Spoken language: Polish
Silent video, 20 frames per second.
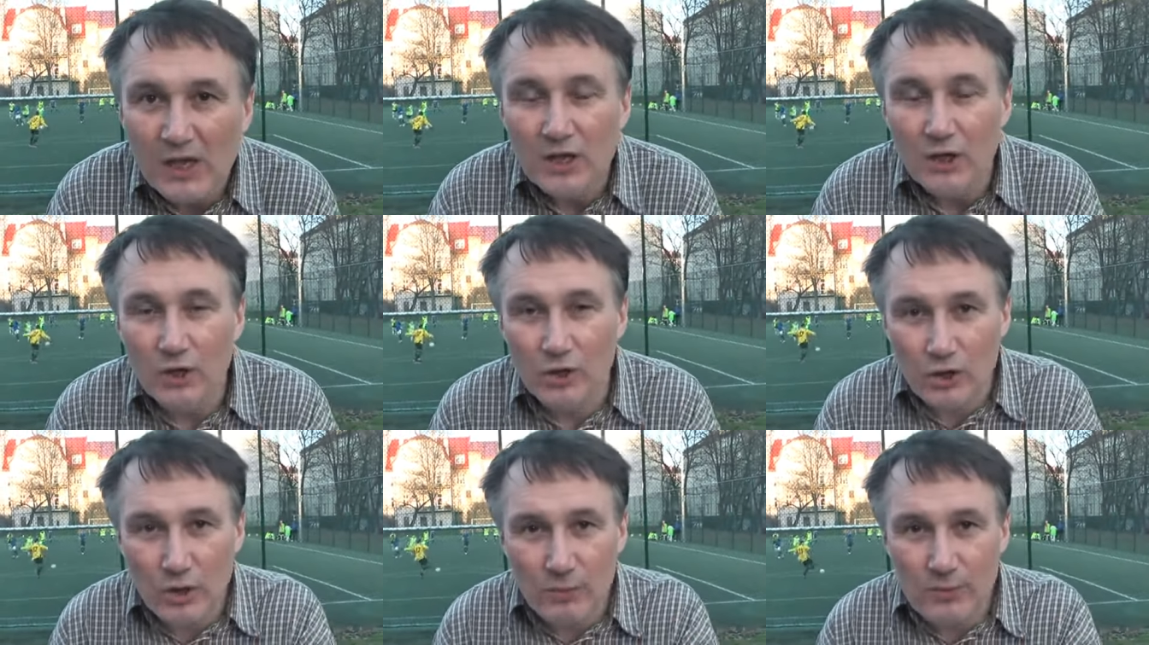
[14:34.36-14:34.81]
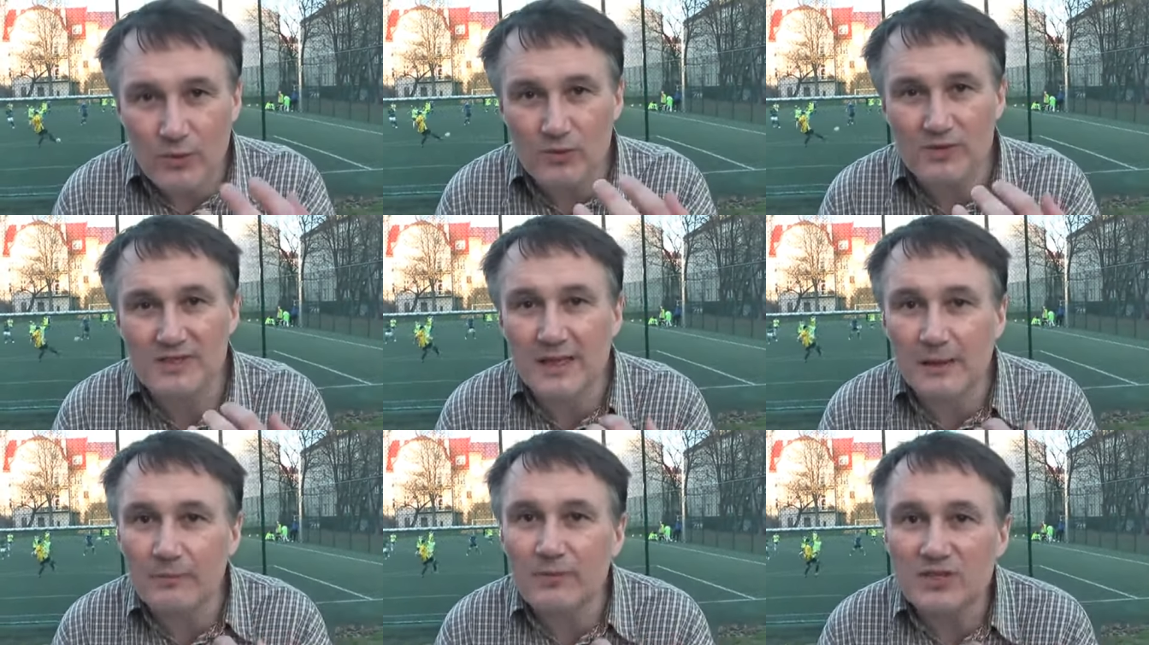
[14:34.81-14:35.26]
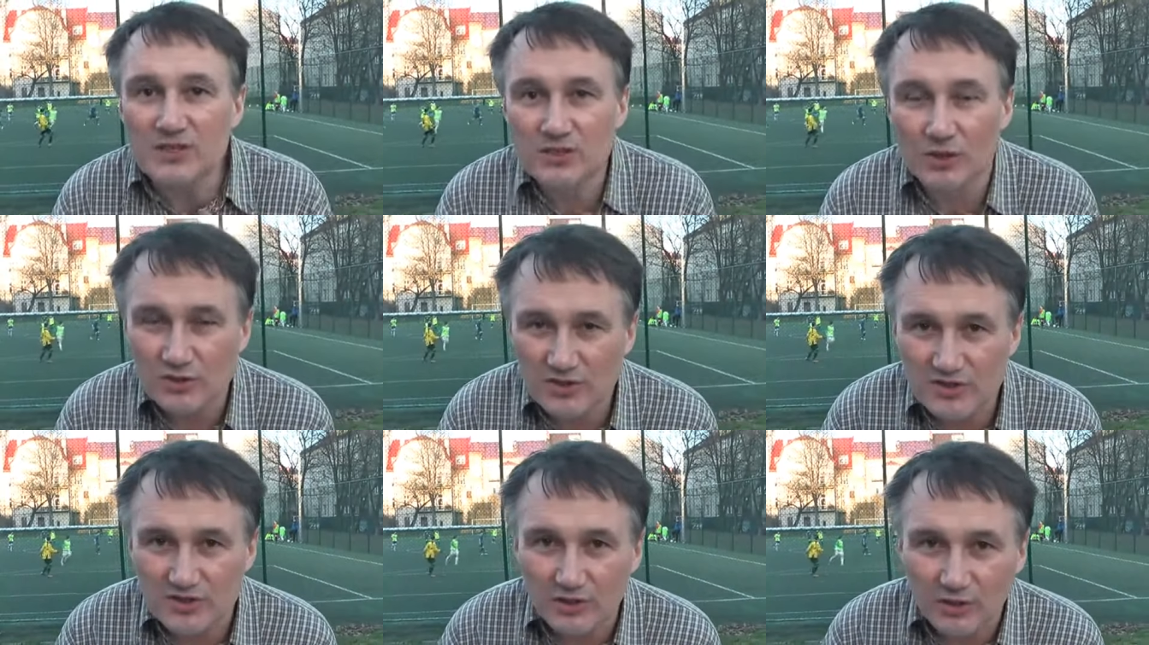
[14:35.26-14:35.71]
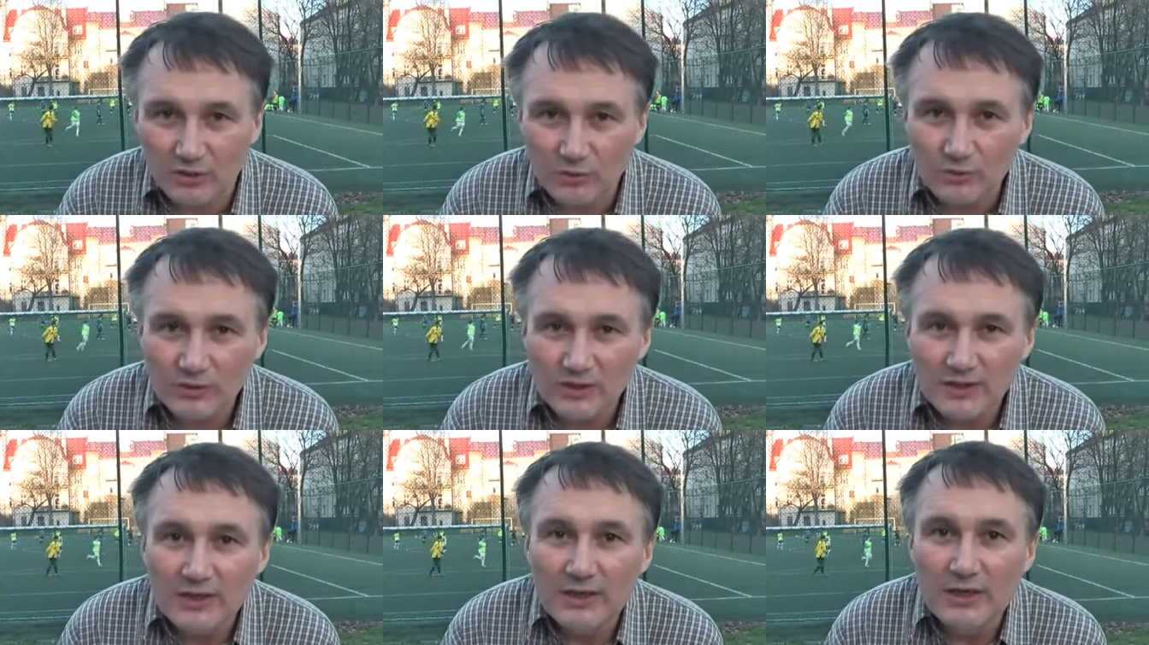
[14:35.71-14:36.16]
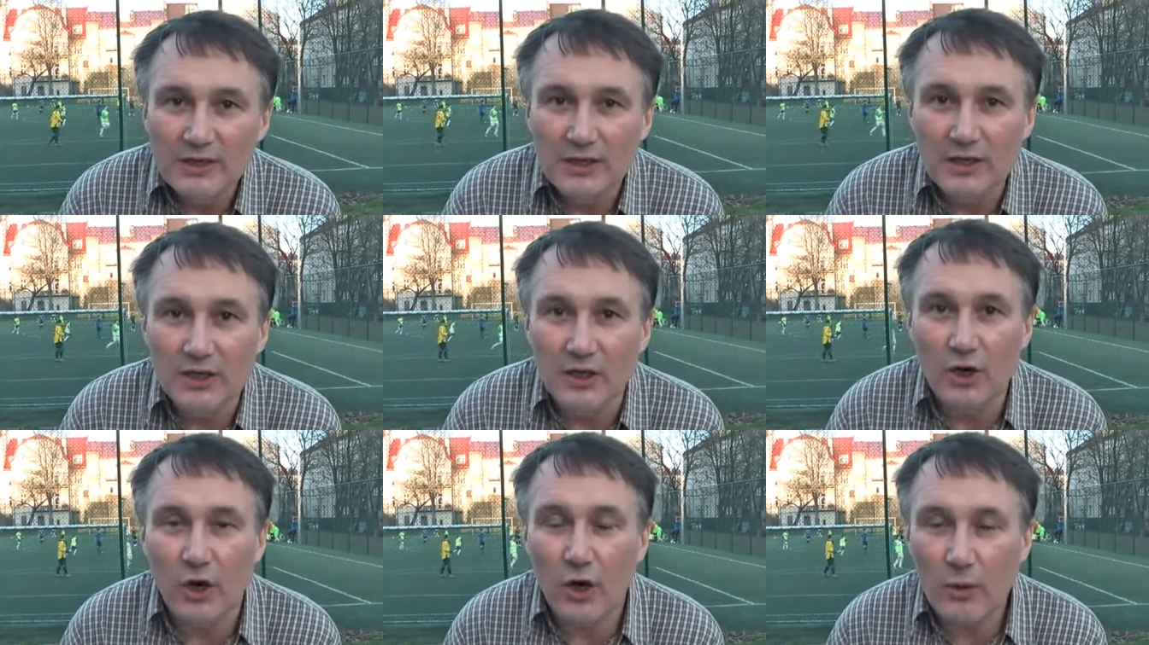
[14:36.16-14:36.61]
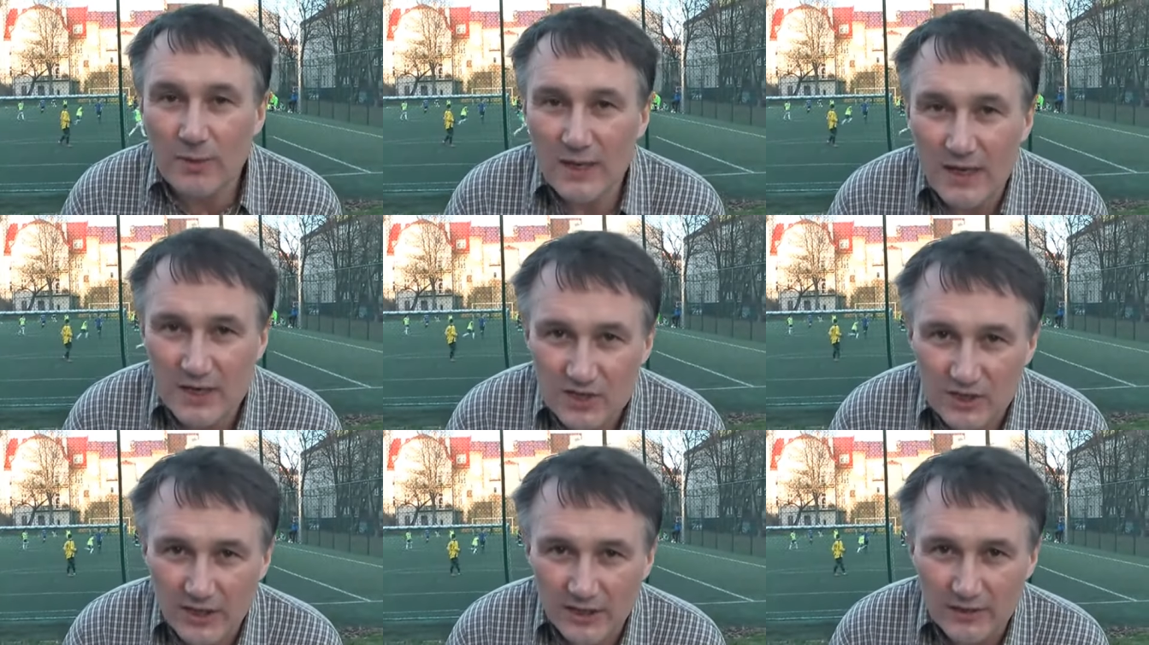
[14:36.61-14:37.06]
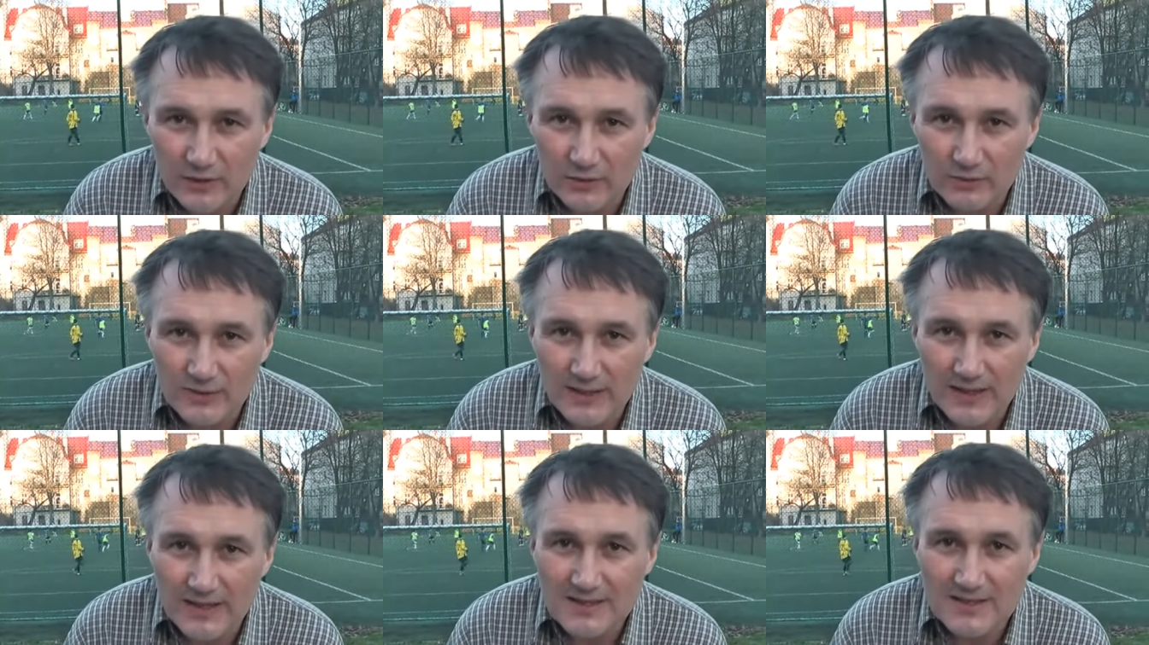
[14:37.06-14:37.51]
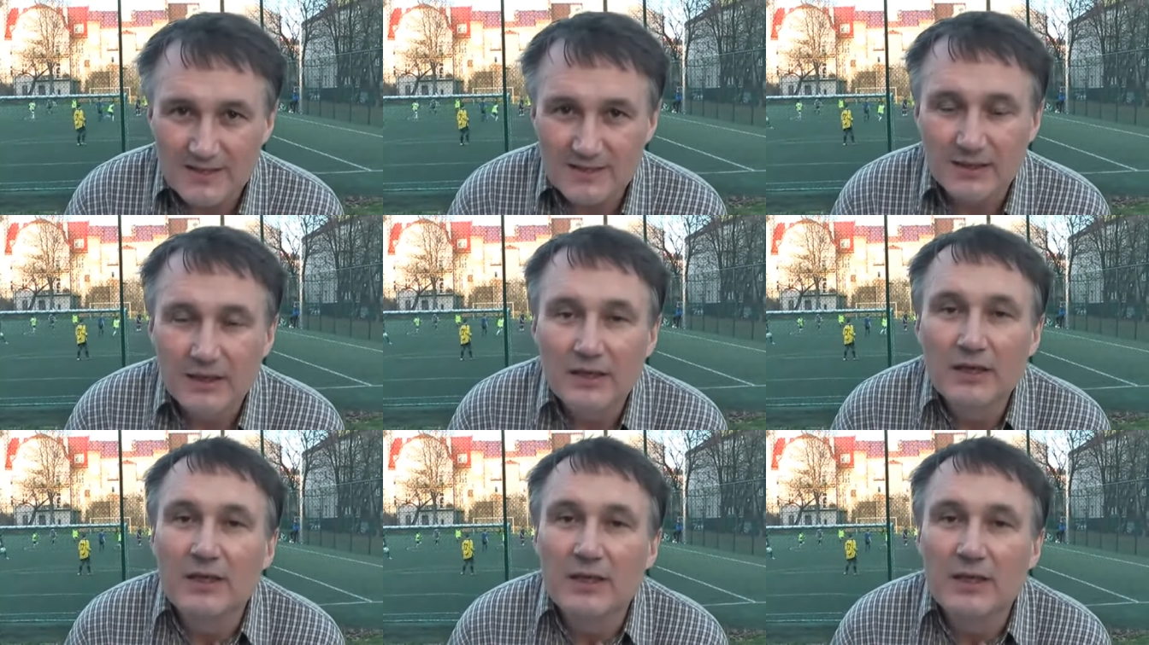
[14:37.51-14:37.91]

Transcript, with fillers: robią z nami co chcą, y, obrażają nas,